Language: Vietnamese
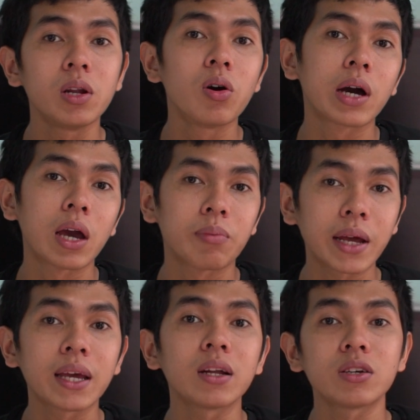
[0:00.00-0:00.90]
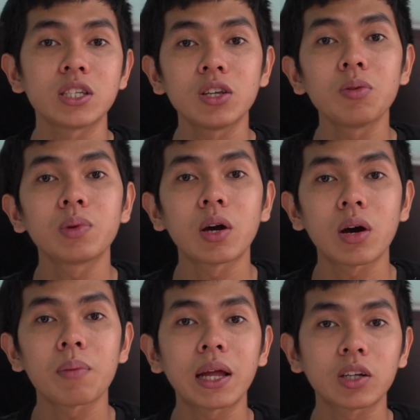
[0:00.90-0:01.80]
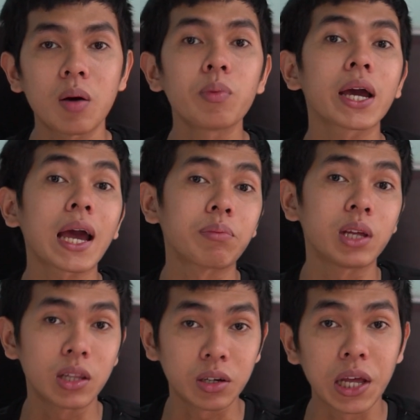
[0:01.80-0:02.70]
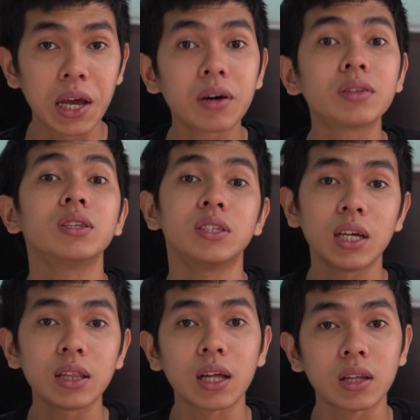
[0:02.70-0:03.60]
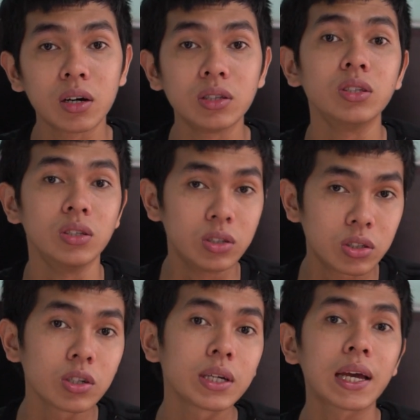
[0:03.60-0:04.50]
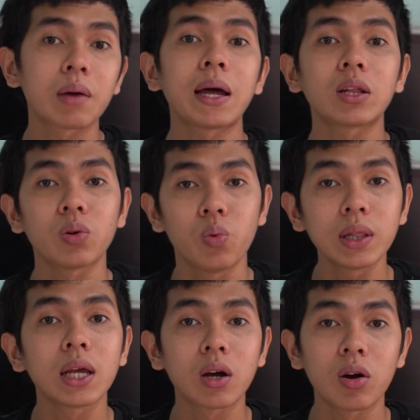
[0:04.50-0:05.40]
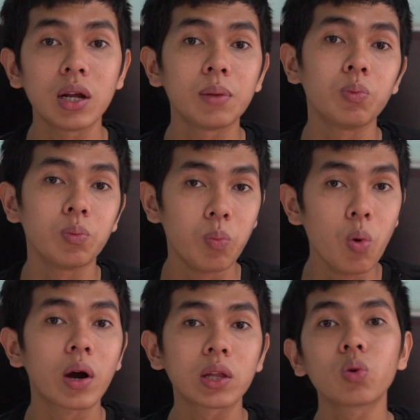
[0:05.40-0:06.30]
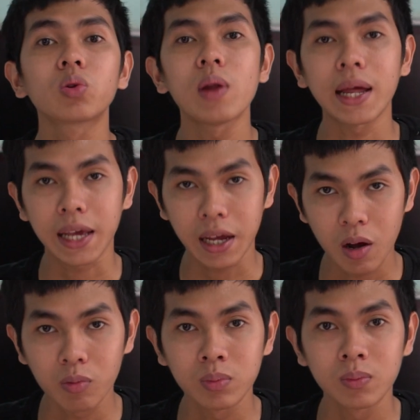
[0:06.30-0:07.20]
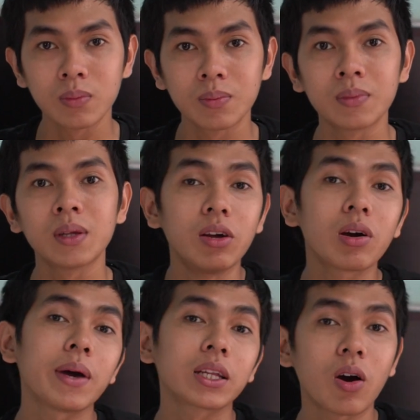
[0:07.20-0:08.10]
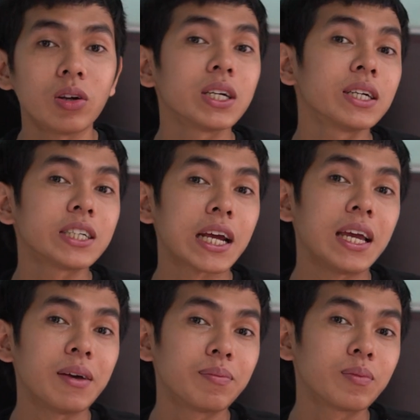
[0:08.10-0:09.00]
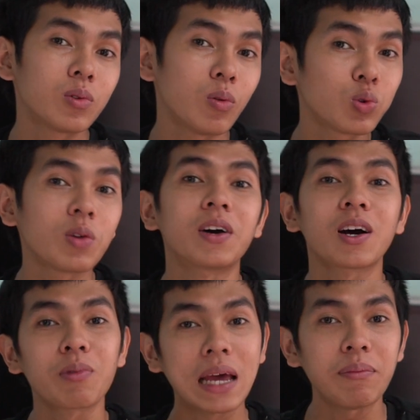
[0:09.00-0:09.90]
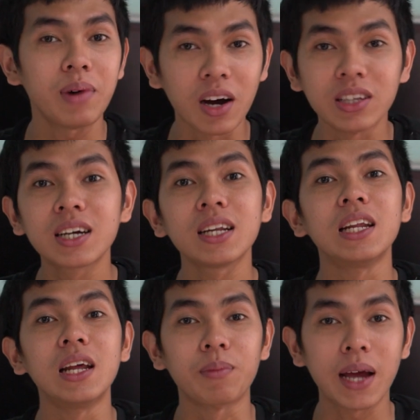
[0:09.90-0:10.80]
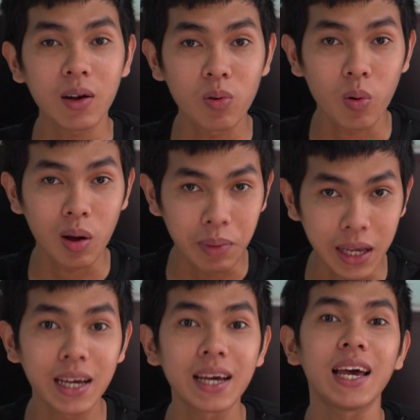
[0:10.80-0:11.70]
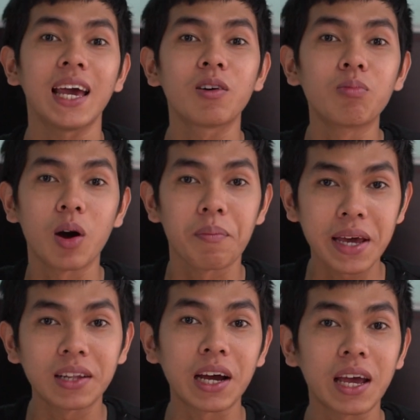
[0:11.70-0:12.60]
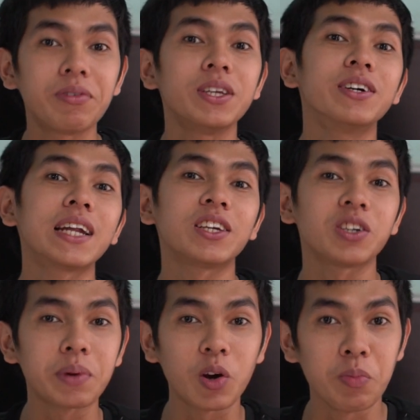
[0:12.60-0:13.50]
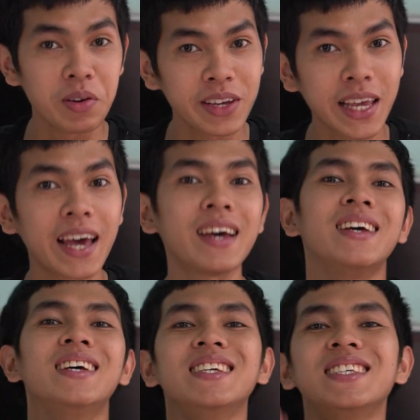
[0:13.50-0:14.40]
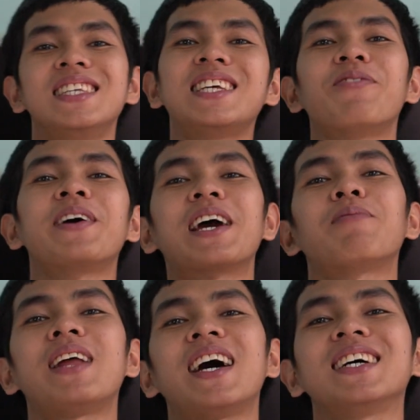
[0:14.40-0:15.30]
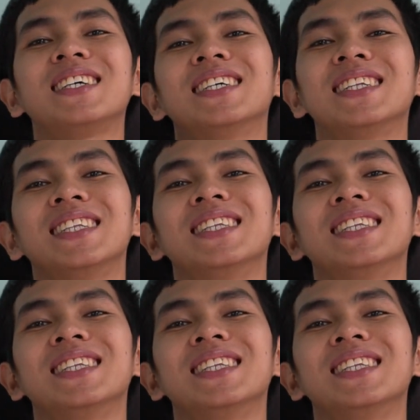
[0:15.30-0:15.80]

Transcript: cái video ngày hôm nay á, nó sẽ giúp cho các bạn có một cái cảm nhận thực tế hơn chân thật hơn trước khi các bạn quyết định có nên mua cái tour túi là này hay không và nếu các bạn có những cái trải nghiệm cũng tuyệt vời không kém ở những cái địa điểm khác của Quảng Bình hãy cùng comment ở ngay phía dưới này cho mình cùng biết với nha Xin chào và hẹn gặp lại